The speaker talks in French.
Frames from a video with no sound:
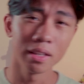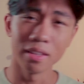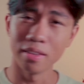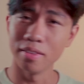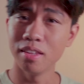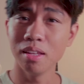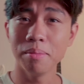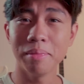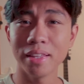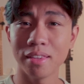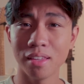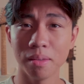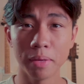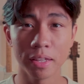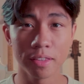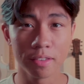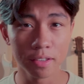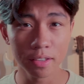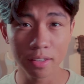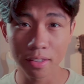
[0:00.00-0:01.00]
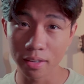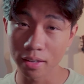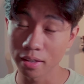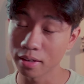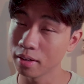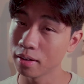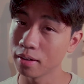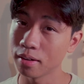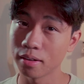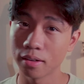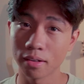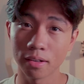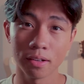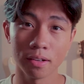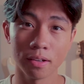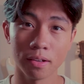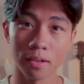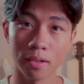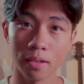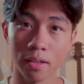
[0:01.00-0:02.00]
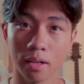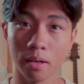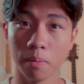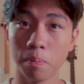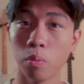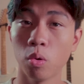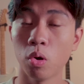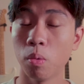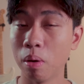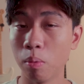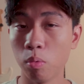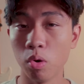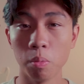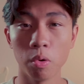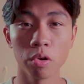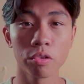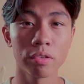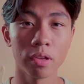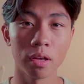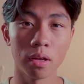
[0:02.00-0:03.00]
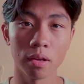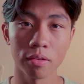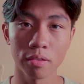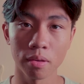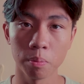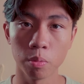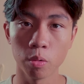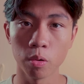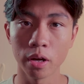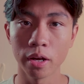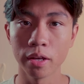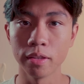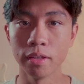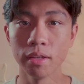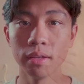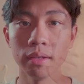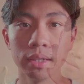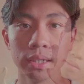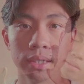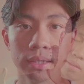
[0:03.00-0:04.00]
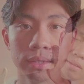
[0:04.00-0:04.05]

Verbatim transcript: des mathématiques et, euh, probablement que ça pourra aider.